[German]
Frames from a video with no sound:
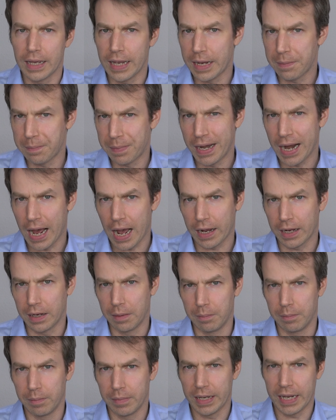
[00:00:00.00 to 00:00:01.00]
Ich bin
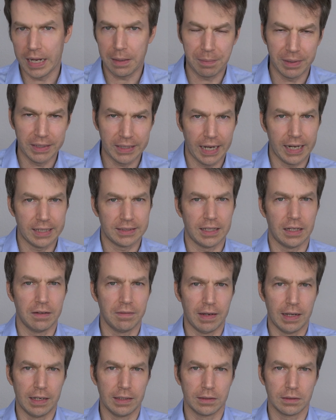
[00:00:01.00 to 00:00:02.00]
Achim, ich bin
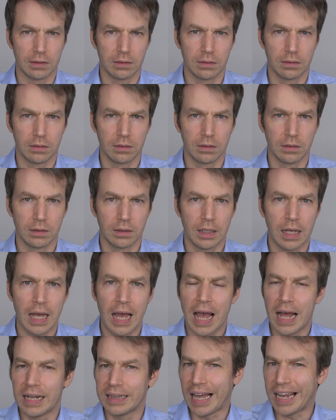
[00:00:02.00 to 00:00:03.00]
Rechtsanwalt.
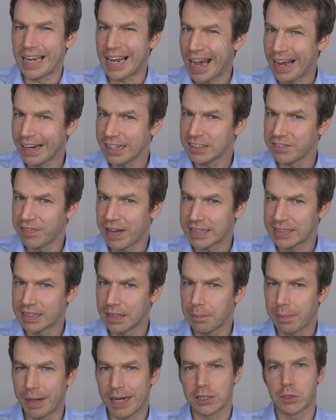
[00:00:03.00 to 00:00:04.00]
Der
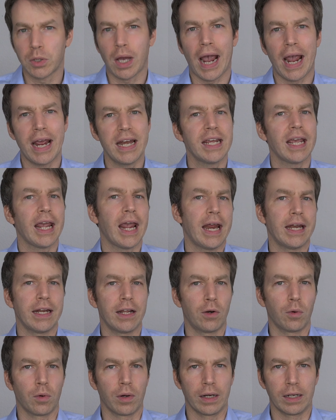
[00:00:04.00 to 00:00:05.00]
Jahreswechsel bringt so einige
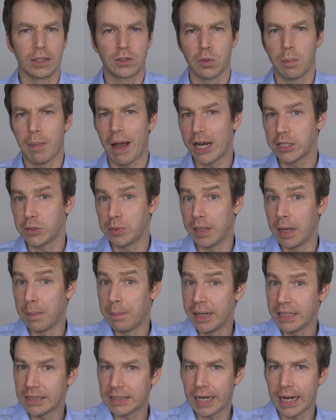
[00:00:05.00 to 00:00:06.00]
Änderungen, zum Beispiel
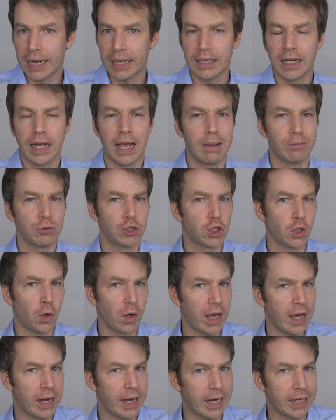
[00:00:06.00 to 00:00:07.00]
im Mietrecht, im
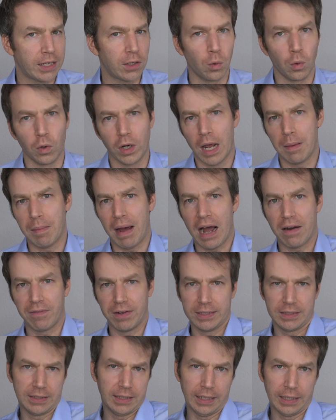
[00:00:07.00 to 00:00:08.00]
Steuerrecht oder im
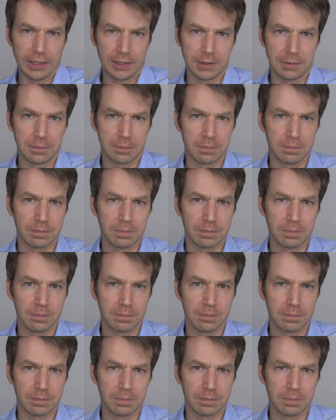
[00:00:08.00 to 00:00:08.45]
Arbeitsrecht.